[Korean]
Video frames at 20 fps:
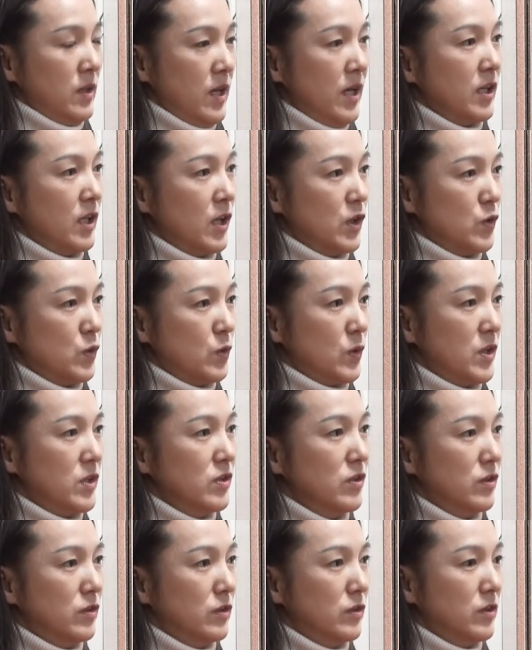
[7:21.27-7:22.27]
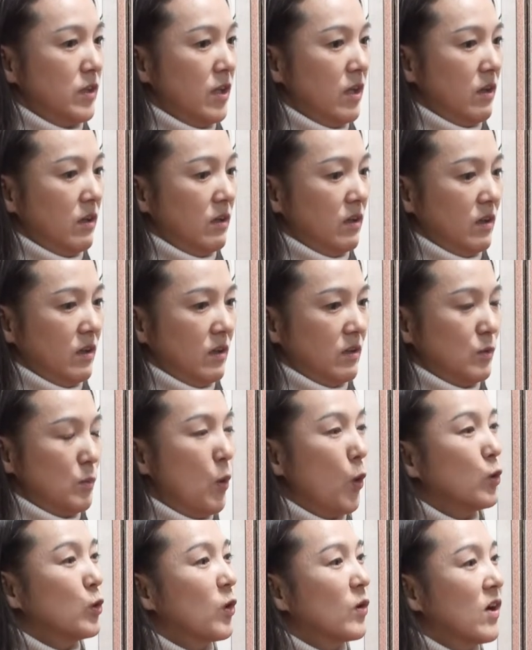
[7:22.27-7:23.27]
해가지고 했었는데 좀
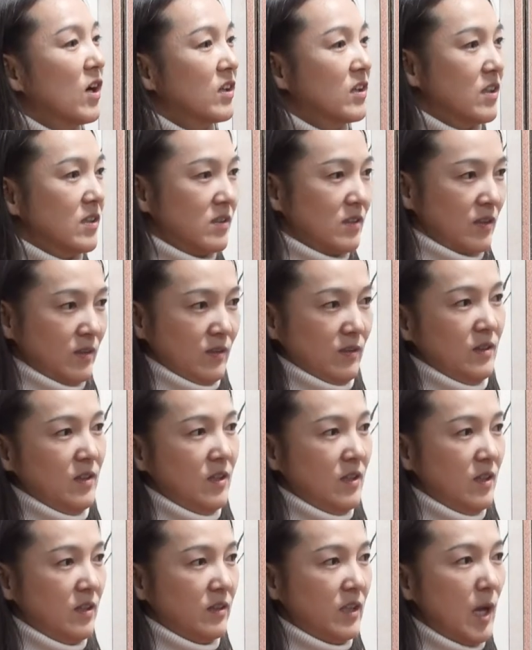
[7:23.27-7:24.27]
혹독하게 했어요. 네.